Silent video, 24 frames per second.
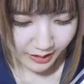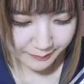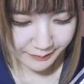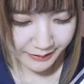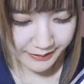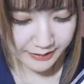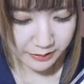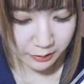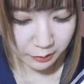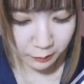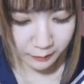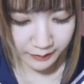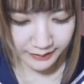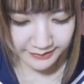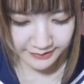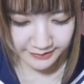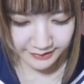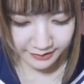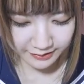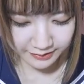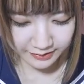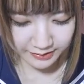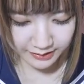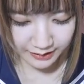え、待って、終わっ
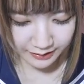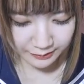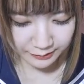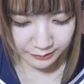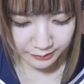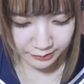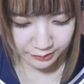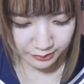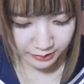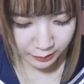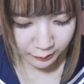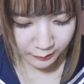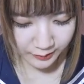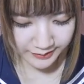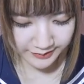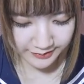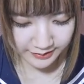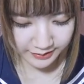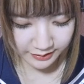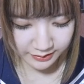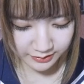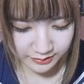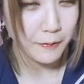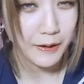ちゃう。ダウンロードが終わっ
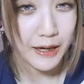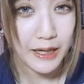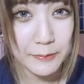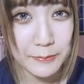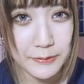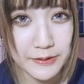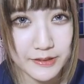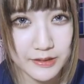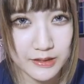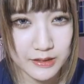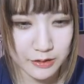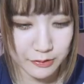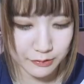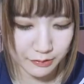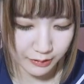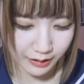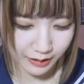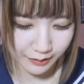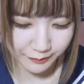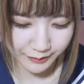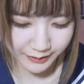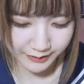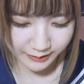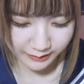ちゃう。5G の
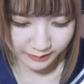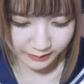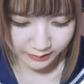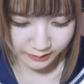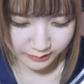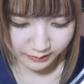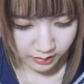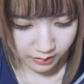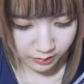Wi-Fi だから。